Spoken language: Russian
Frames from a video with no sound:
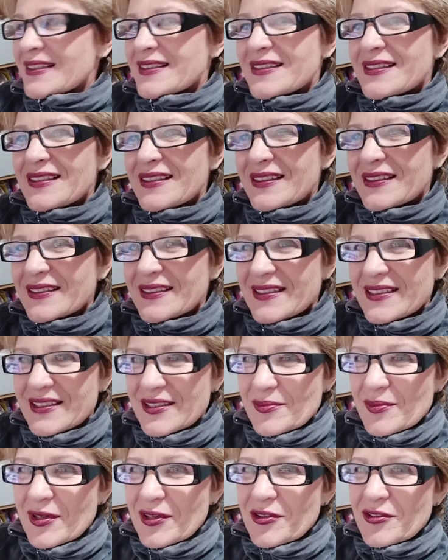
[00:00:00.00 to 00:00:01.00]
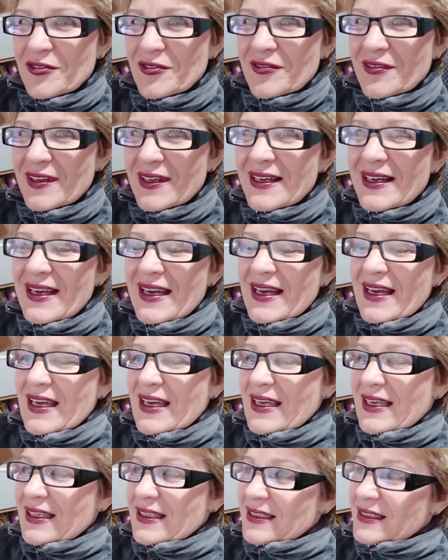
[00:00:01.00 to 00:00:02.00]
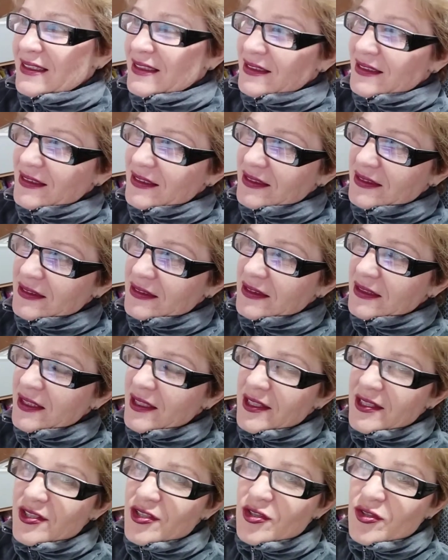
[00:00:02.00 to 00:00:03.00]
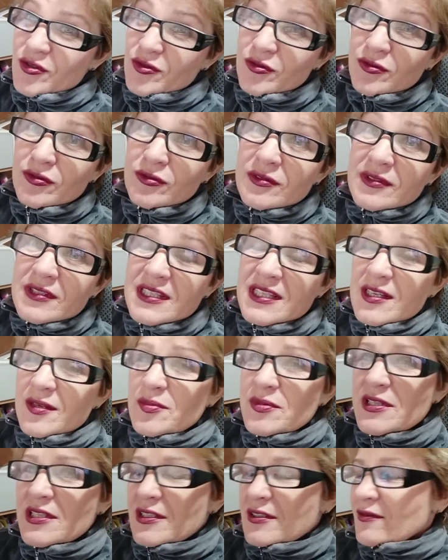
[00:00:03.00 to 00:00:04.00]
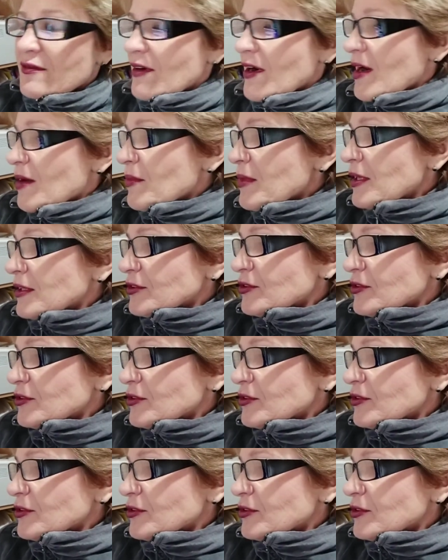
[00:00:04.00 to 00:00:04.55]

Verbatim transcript: Елена Ермакова. И э, хочу сообщить вам о